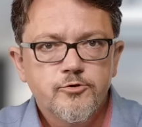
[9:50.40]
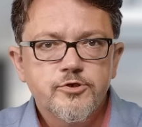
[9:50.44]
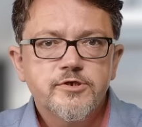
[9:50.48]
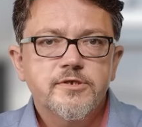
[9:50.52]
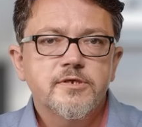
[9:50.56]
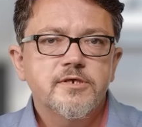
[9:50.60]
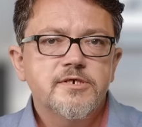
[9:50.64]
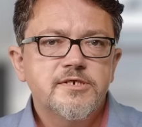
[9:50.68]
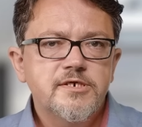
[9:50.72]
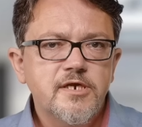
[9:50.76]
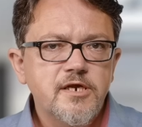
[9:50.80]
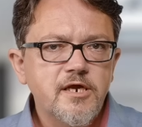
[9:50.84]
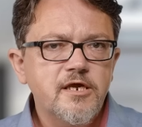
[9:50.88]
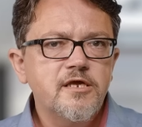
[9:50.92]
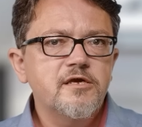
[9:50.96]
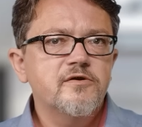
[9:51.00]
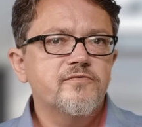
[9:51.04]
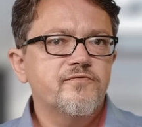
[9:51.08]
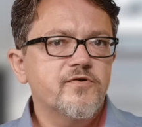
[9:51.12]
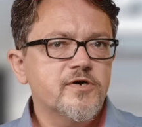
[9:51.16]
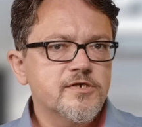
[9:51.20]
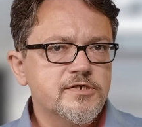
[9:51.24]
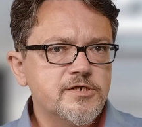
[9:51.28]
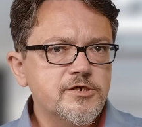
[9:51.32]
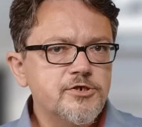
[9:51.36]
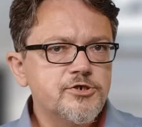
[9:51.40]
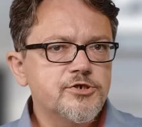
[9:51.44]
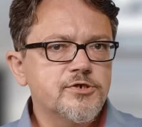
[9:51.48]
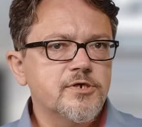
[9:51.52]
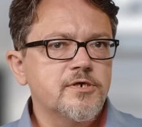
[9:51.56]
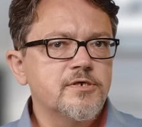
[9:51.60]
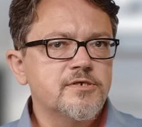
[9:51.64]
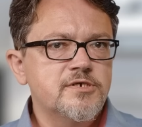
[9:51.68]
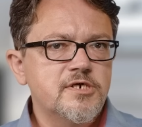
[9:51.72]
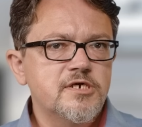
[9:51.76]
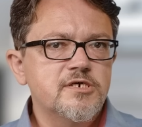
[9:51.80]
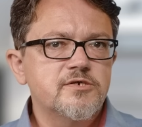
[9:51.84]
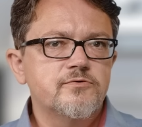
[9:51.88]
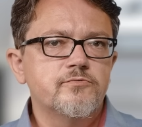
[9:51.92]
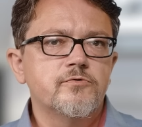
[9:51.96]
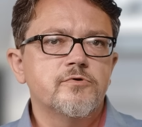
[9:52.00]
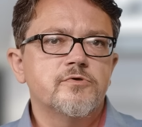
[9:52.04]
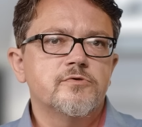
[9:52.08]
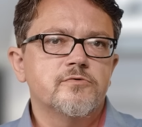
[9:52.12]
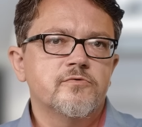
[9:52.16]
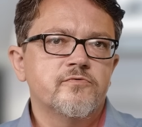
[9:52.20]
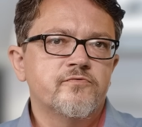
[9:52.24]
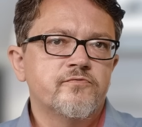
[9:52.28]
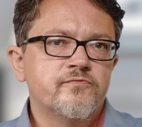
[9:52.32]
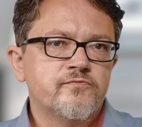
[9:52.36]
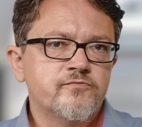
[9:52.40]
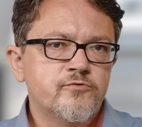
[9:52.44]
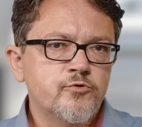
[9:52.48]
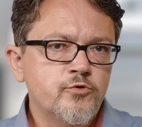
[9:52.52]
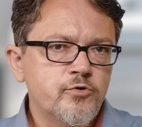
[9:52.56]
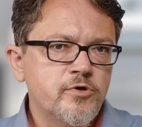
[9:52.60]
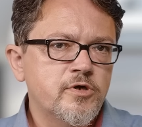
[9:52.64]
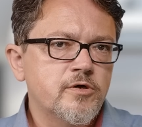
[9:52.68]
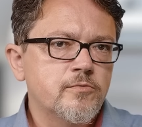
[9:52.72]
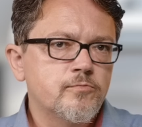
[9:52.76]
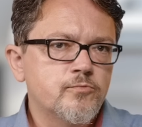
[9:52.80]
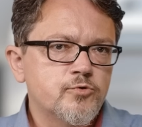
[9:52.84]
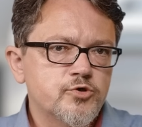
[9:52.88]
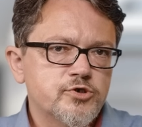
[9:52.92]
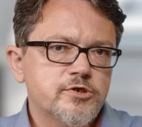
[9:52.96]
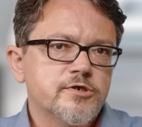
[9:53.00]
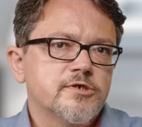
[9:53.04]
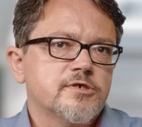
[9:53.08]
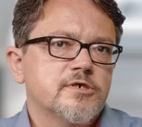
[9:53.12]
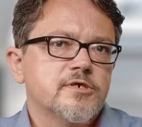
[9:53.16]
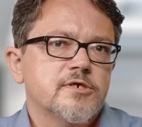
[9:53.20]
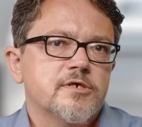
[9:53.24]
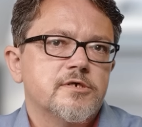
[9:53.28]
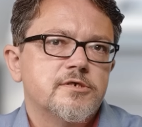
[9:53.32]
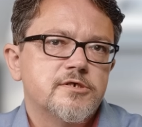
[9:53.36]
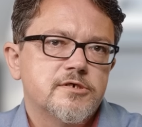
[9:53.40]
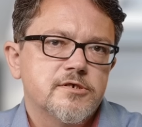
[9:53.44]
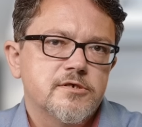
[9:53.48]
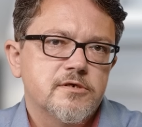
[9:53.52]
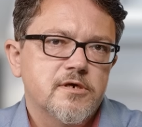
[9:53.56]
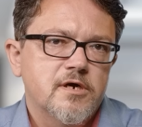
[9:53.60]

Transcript: То есть население фактически действует в духе, можно сказать,